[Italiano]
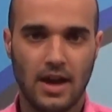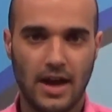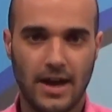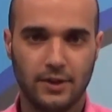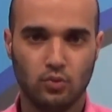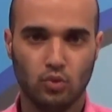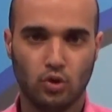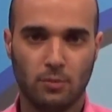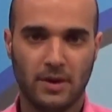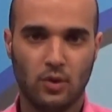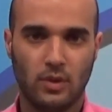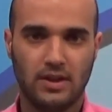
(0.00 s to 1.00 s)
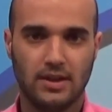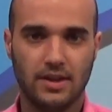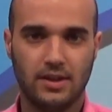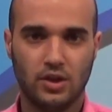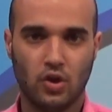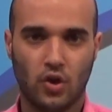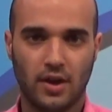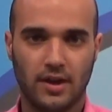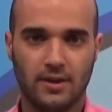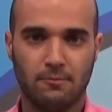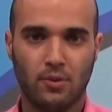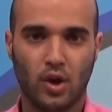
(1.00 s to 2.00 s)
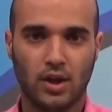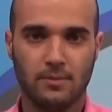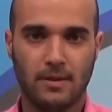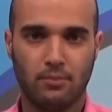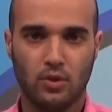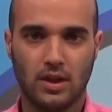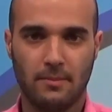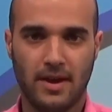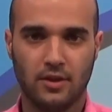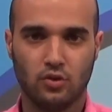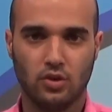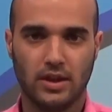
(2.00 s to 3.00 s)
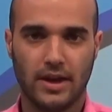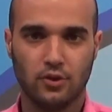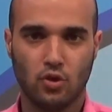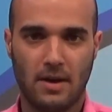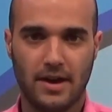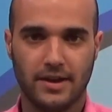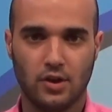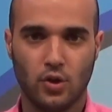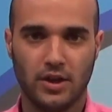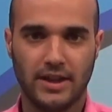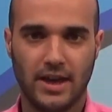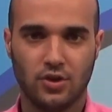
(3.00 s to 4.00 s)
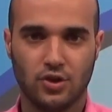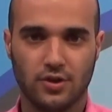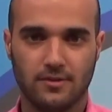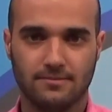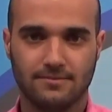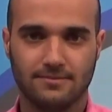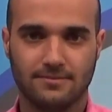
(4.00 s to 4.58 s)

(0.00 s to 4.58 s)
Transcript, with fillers: Ed è tutto per questa edizione, il prossimo appuntamento sarà domani alle ore 10.